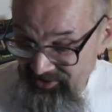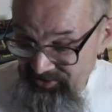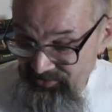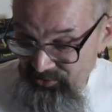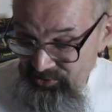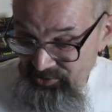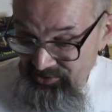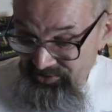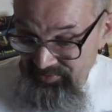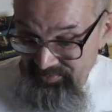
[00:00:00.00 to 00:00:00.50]
Так
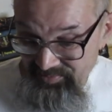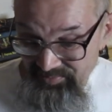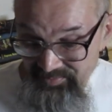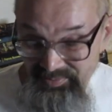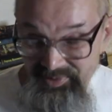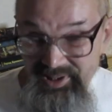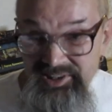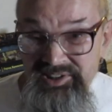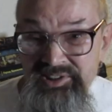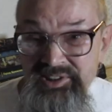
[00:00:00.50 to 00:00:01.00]
вот,
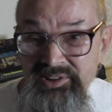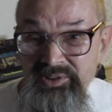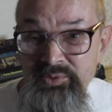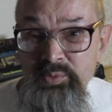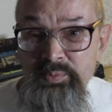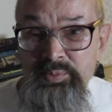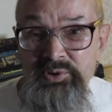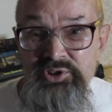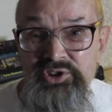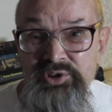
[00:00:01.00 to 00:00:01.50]

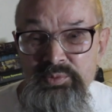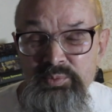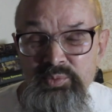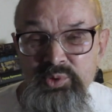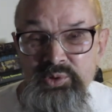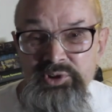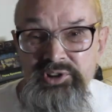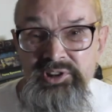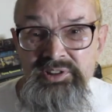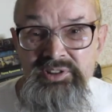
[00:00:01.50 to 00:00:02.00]
пластинку
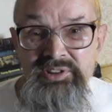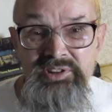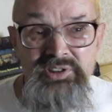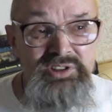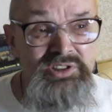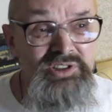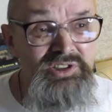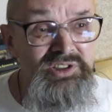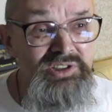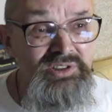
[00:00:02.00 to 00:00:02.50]
почему-то
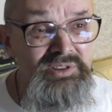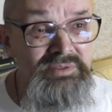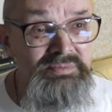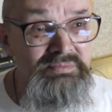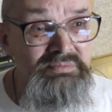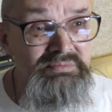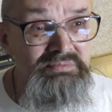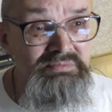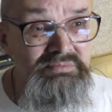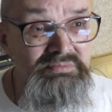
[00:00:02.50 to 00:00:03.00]

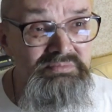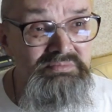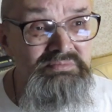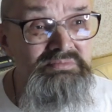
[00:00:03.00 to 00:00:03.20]
не